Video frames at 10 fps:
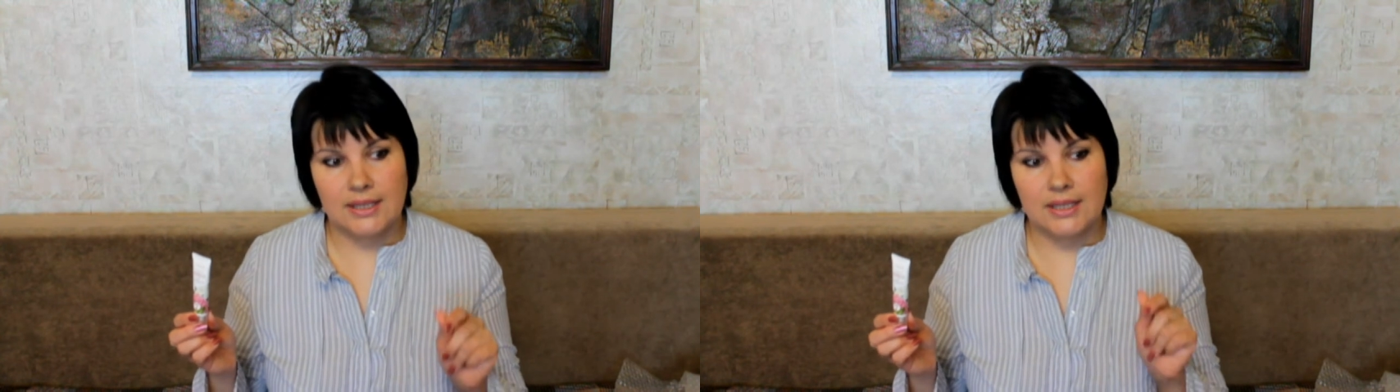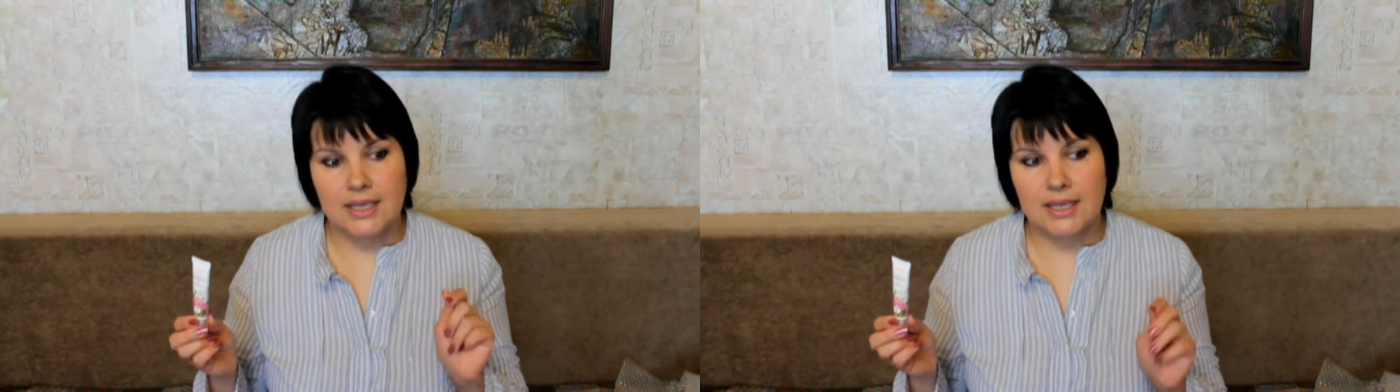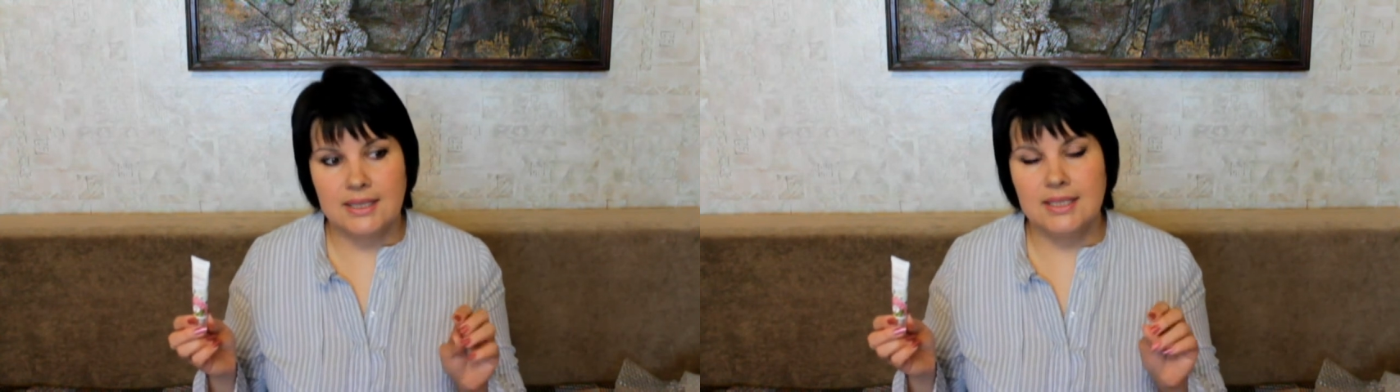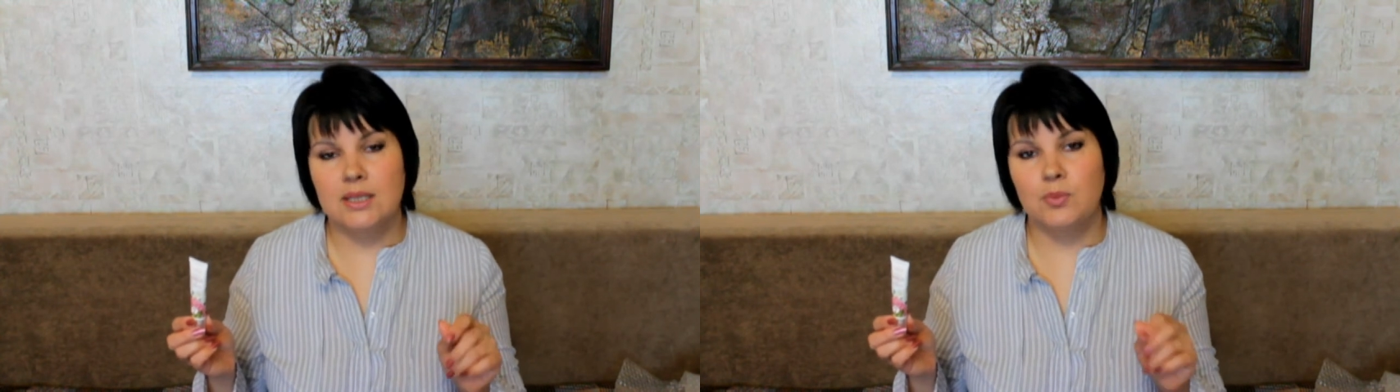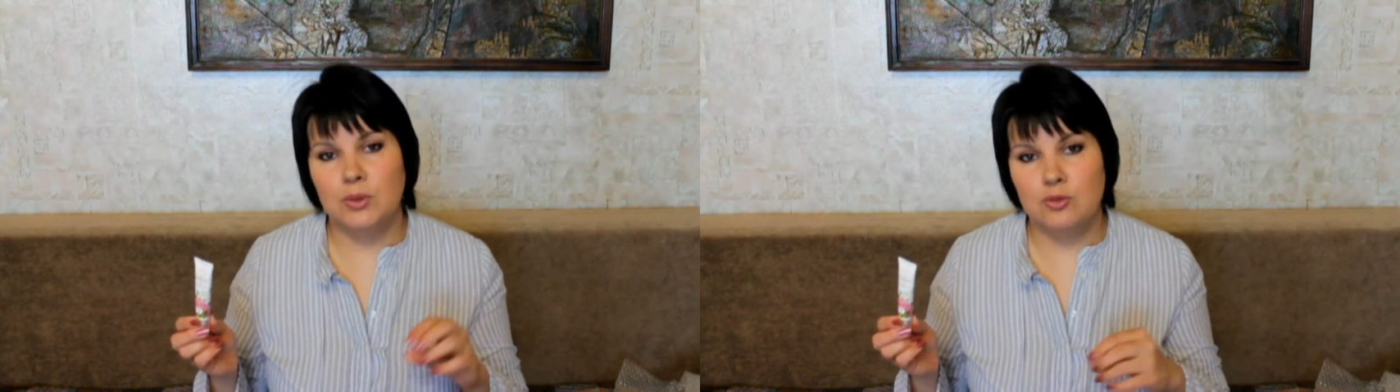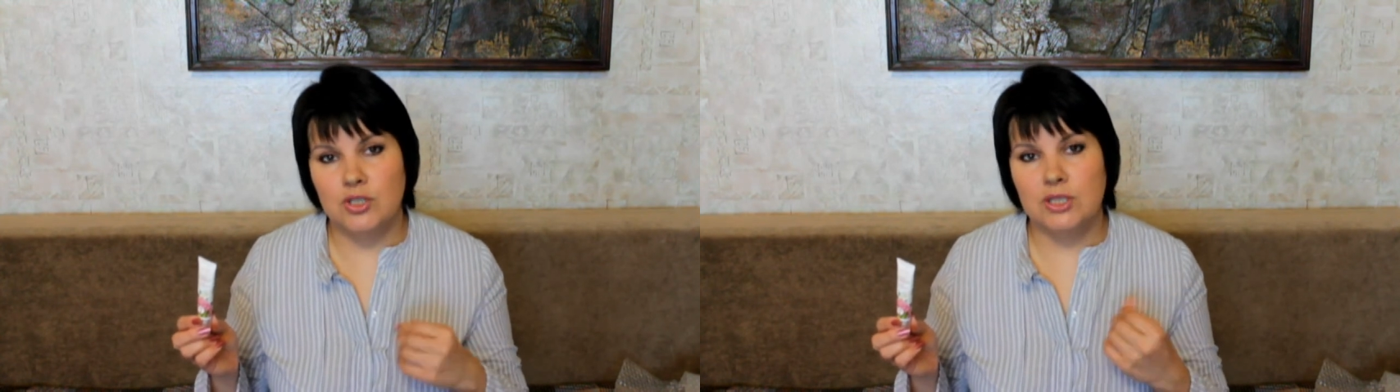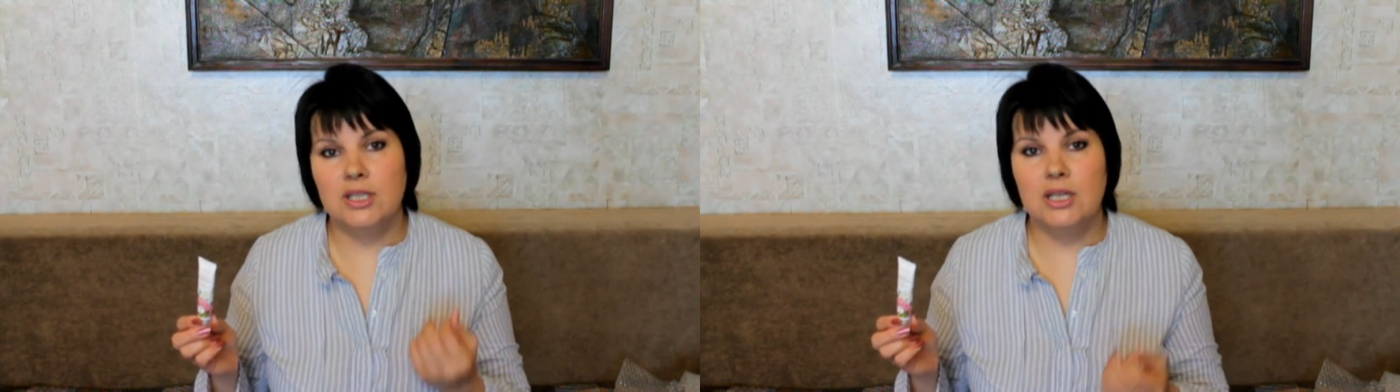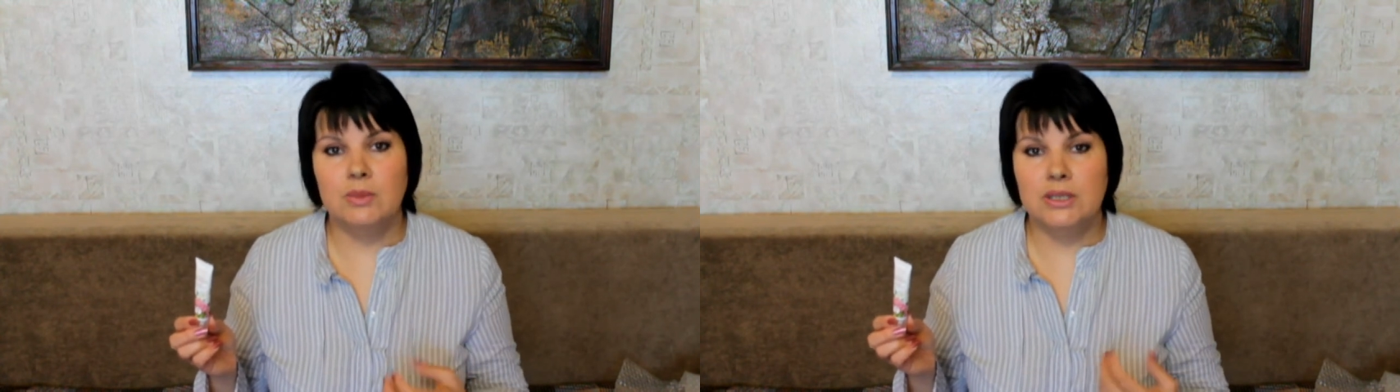не хотели получить
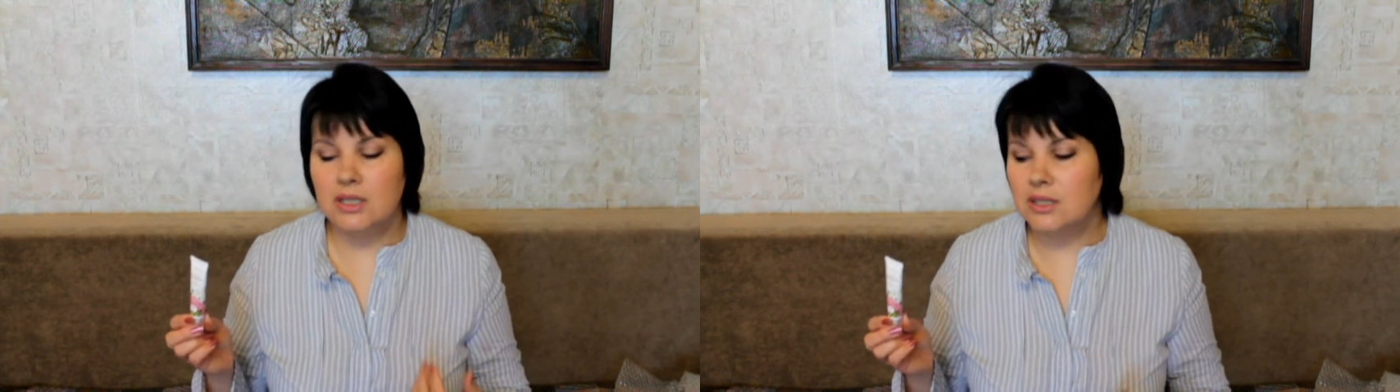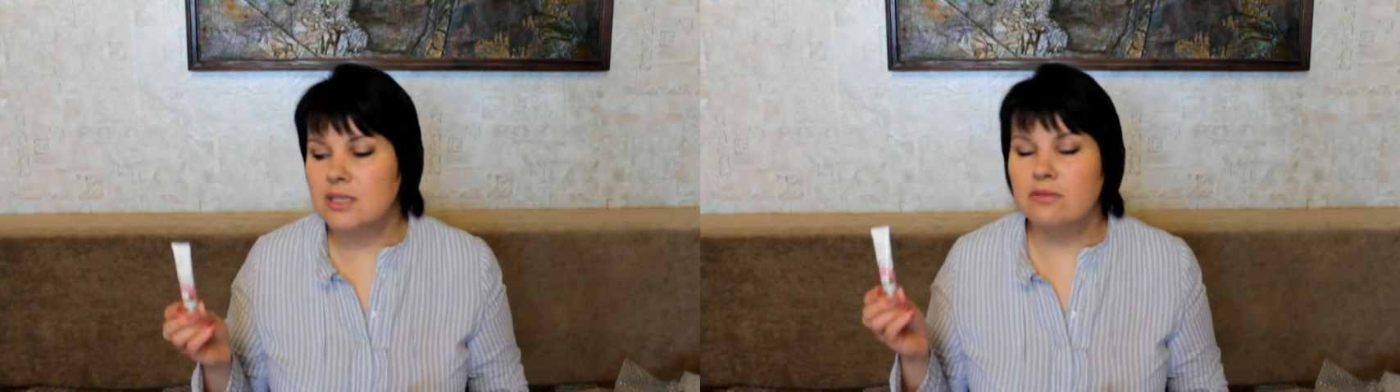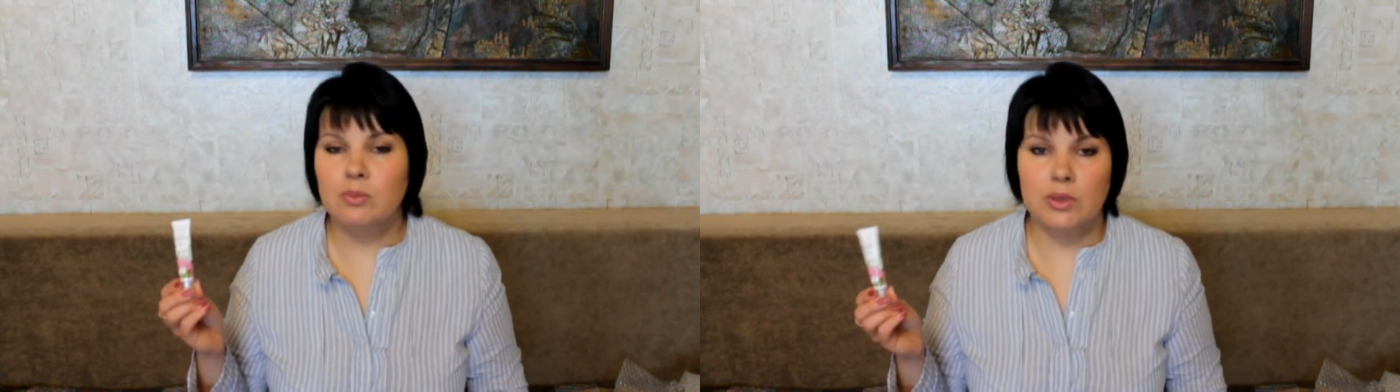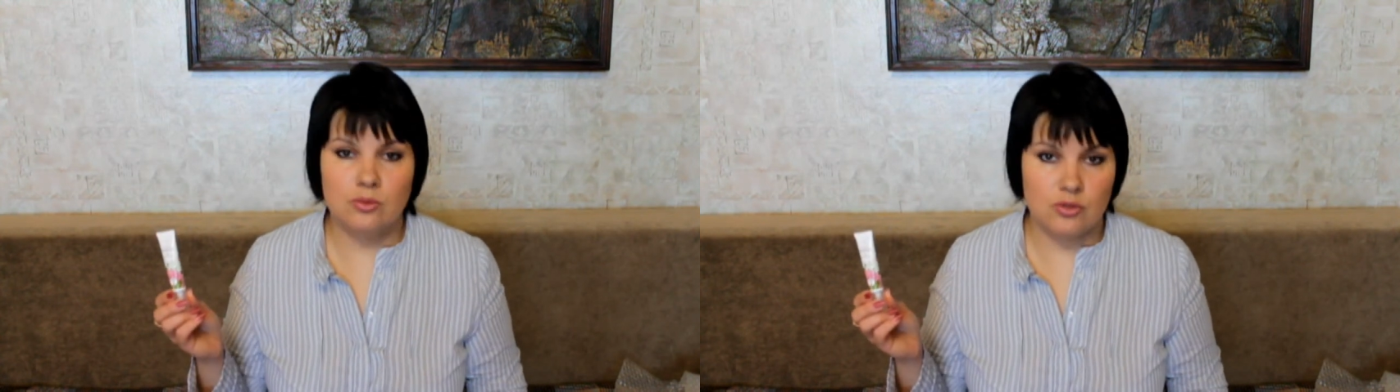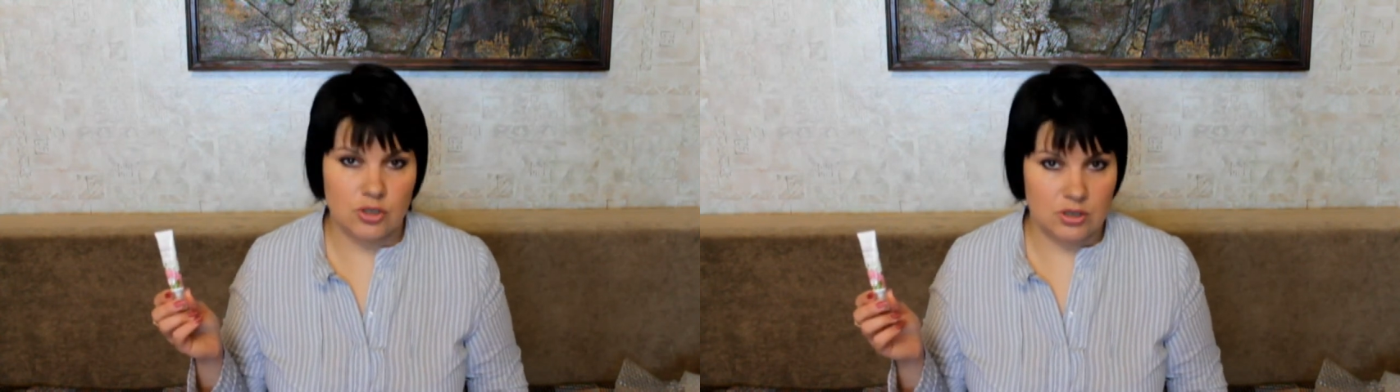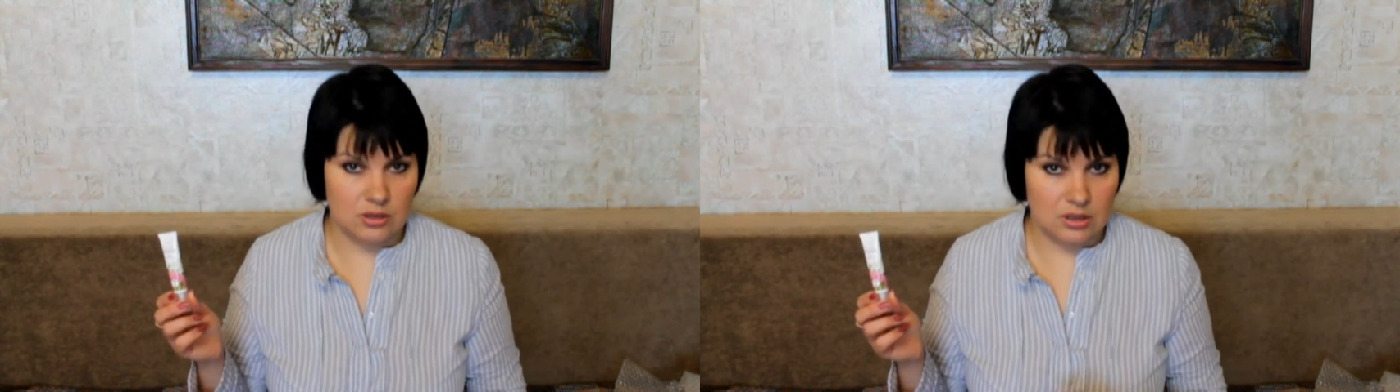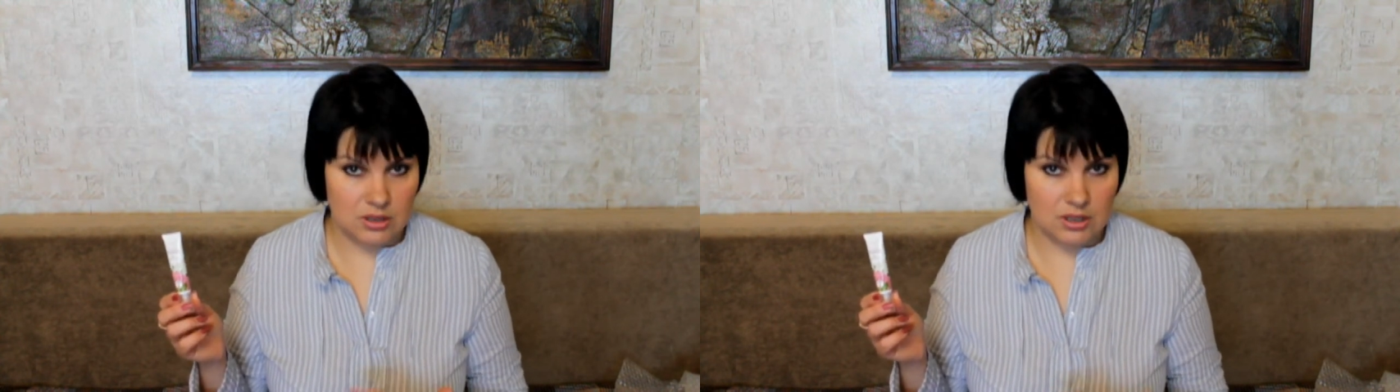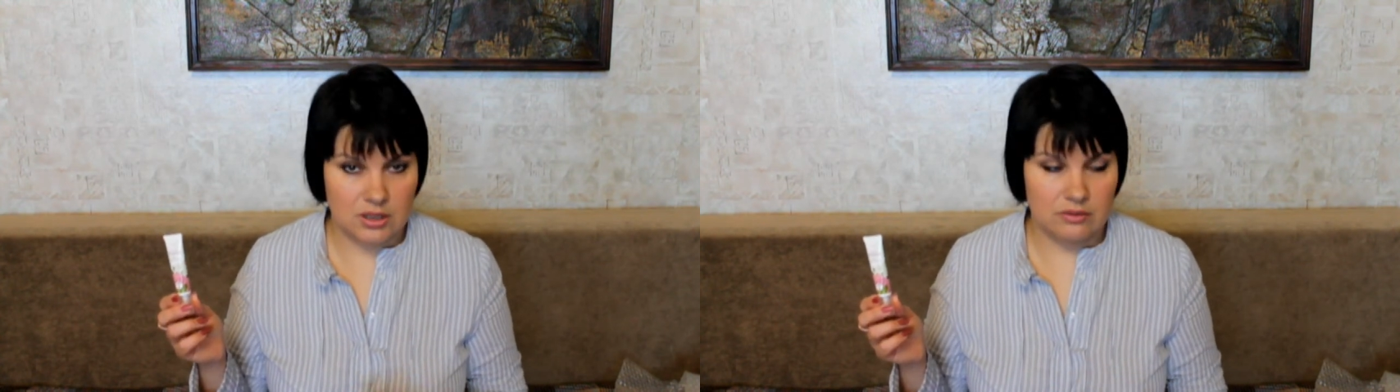от крема для глаз, вы получите
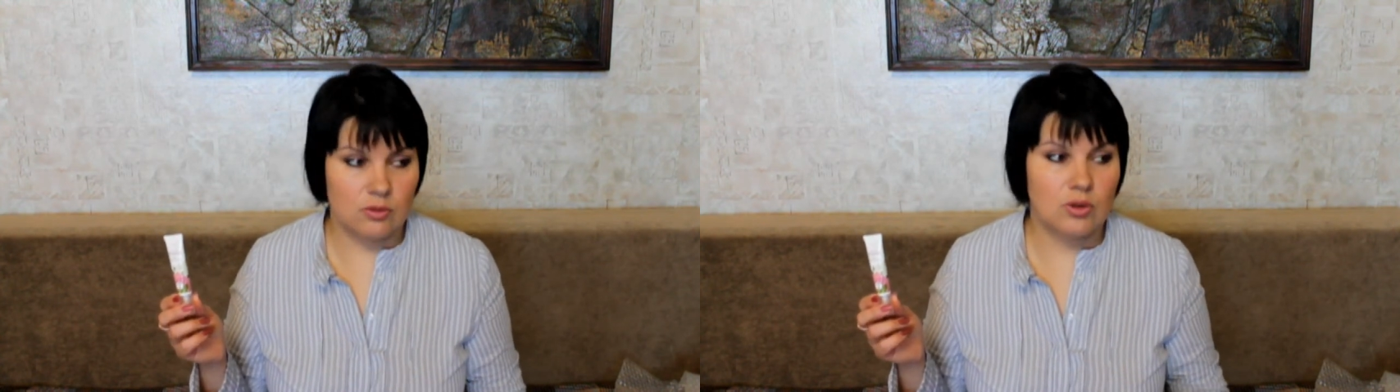от этого.